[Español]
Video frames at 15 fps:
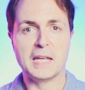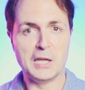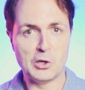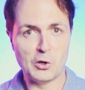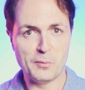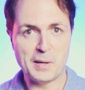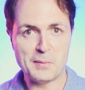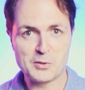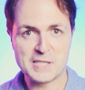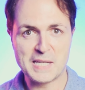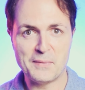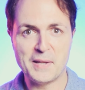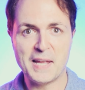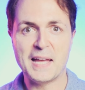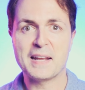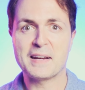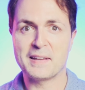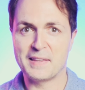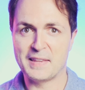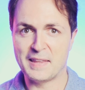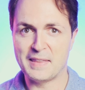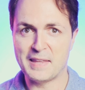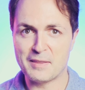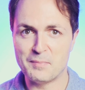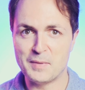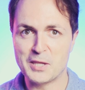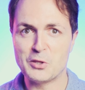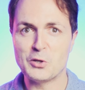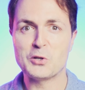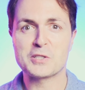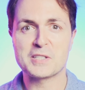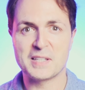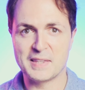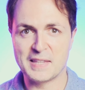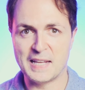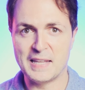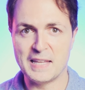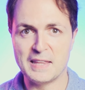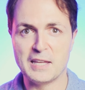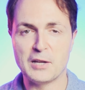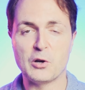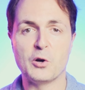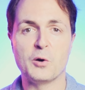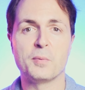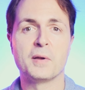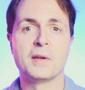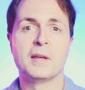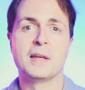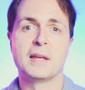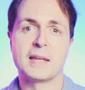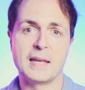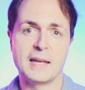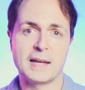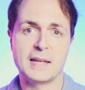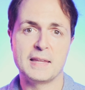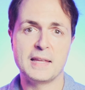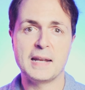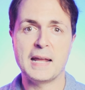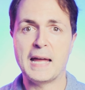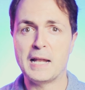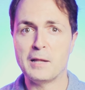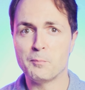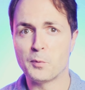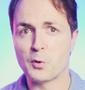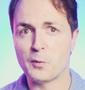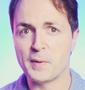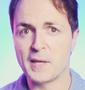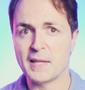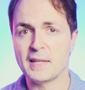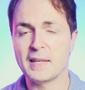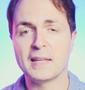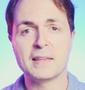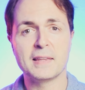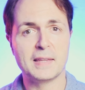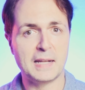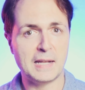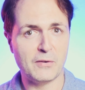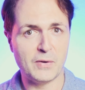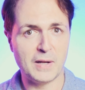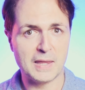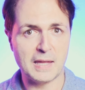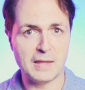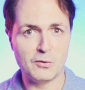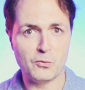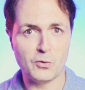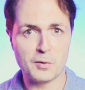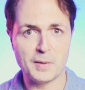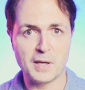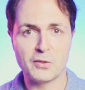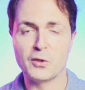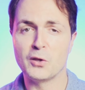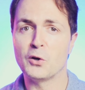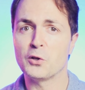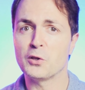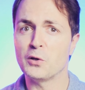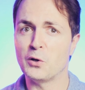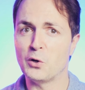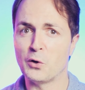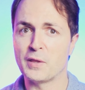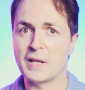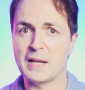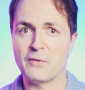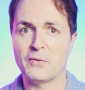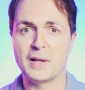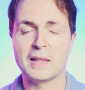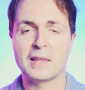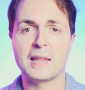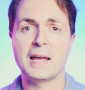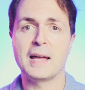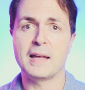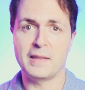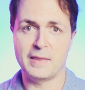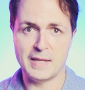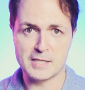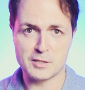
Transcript: Y hoy vamos a hablar de 10 mitos del Lindy que en general provienen de la falta de información o de la falta de